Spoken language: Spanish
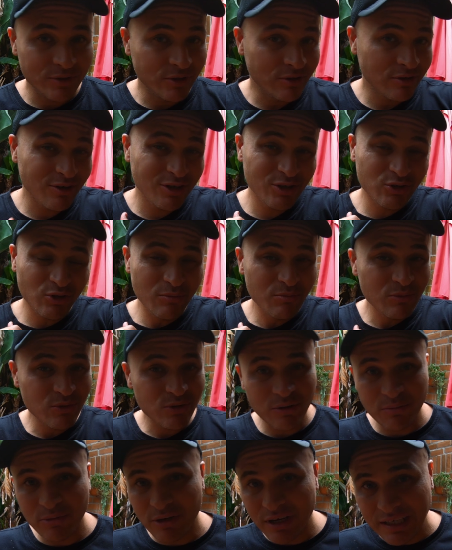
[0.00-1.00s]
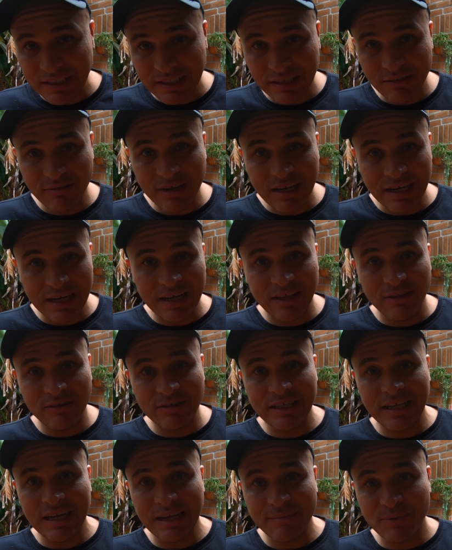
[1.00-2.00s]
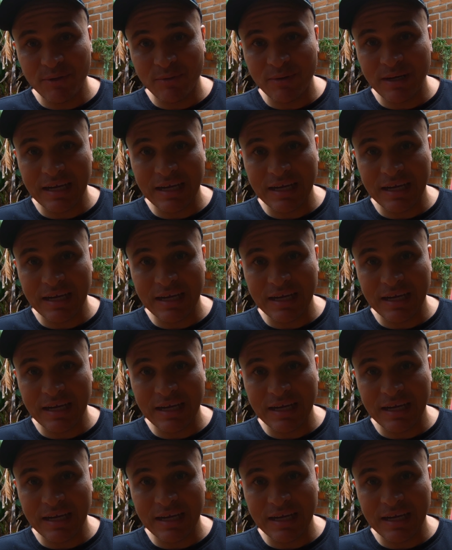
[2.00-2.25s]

Yo creo que todo el mundo por ahí tiene un cargador de laptop